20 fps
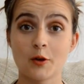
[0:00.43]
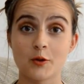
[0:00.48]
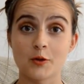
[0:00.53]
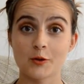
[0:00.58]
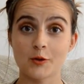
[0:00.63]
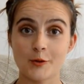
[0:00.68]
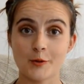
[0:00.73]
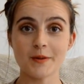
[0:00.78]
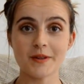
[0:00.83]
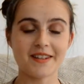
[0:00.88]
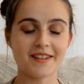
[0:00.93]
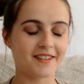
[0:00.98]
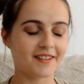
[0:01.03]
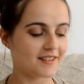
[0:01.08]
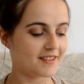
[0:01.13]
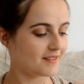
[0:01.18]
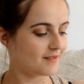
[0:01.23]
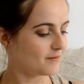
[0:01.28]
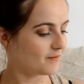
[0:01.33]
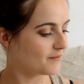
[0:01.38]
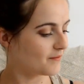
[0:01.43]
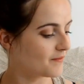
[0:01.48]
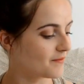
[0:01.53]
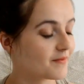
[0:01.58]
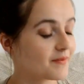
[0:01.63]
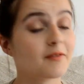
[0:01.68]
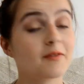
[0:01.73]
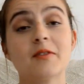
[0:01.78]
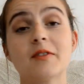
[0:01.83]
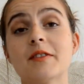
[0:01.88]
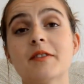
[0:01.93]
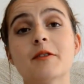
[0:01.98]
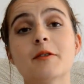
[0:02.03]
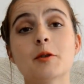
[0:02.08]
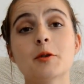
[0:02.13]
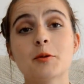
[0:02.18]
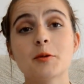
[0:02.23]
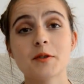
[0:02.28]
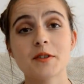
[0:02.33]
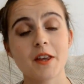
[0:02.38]
Suite
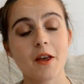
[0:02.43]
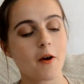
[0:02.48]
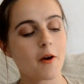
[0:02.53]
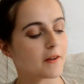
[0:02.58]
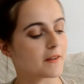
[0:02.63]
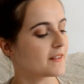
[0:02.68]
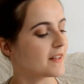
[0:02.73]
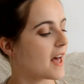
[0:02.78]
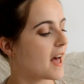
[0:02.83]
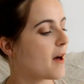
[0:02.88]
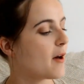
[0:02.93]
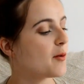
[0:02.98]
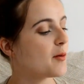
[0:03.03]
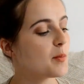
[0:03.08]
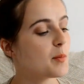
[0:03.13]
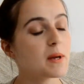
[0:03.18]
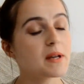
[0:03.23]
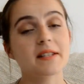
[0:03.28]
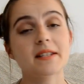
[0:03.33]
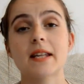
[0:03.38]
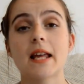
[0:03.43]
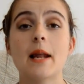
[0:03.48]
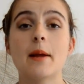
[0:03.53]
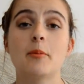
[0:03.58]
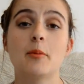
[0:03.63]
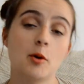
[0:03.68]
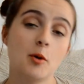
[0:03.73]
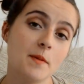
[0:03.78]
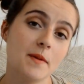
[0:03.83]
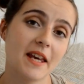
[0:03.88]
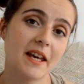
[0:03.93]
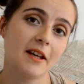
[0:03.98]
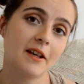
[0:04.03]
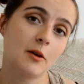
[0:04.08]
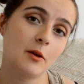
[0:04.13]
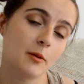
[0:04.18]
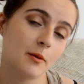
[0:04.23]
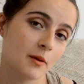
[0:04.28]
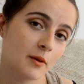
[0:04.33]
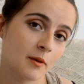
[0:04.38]
de tout ce qui est en retard, on passe à la première
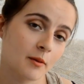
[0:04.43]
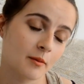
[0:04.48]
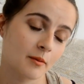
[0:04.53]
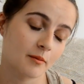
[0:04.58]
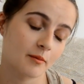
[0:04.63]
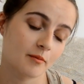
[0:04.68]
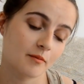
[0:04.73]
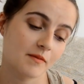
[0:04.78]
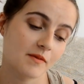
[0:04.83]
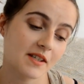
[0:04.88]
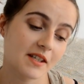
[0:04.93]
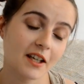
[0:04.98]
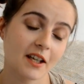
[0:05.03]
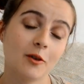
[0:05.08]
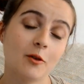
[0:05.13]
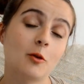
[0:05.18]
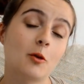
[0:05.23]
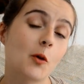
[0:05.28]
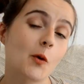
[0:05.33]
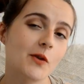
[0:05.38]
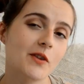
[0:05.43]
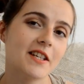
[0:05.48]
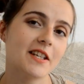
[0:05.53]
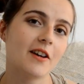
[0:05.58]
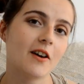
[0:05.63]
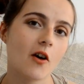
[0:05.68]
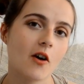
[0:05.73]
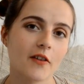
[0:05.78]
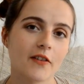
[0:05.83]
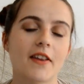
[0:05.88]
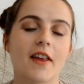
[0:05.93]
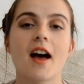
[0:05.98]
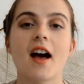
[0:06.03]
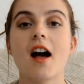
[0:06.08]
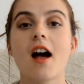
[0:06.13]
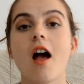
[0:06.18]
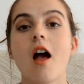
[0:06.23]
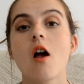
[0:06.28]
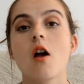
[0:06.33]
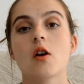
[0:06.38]
série de chroniques en
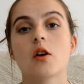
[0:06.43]
retard.